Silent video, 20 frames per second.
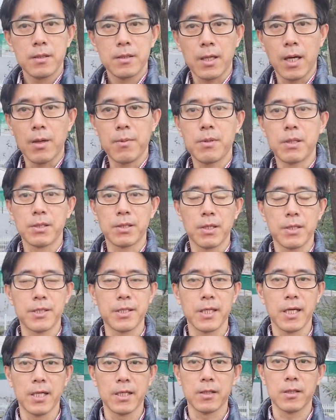창업
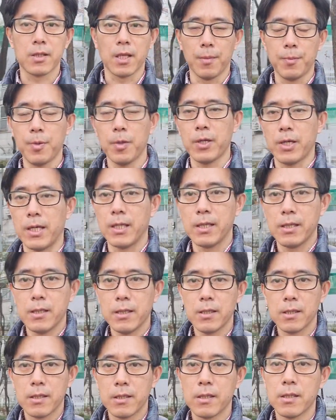컨설팅하는 대표랑
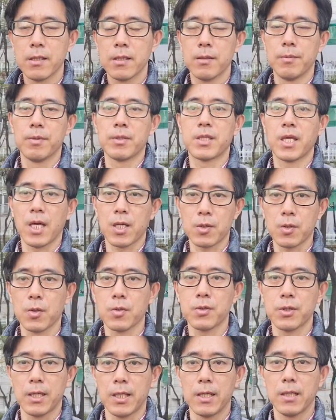뭐 대학
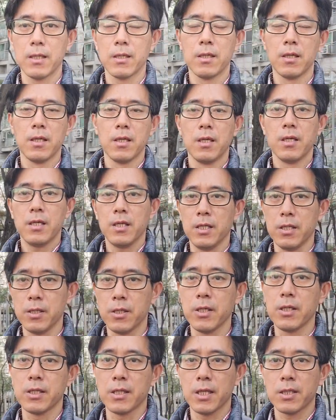교수랑
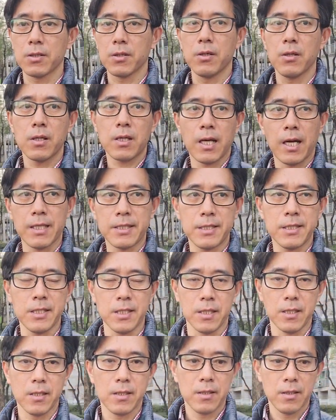인연이 돼서
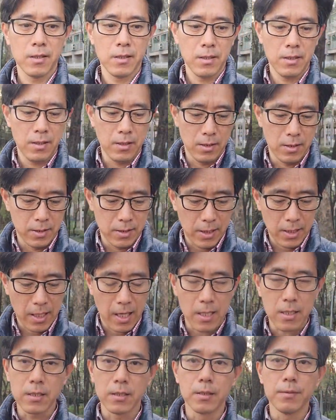같이 이제
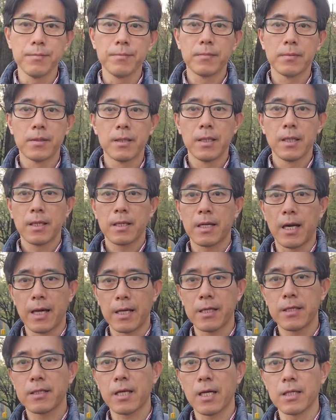가끔
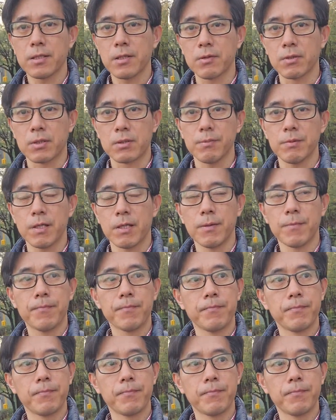강의를 다닐 때도 있습니다.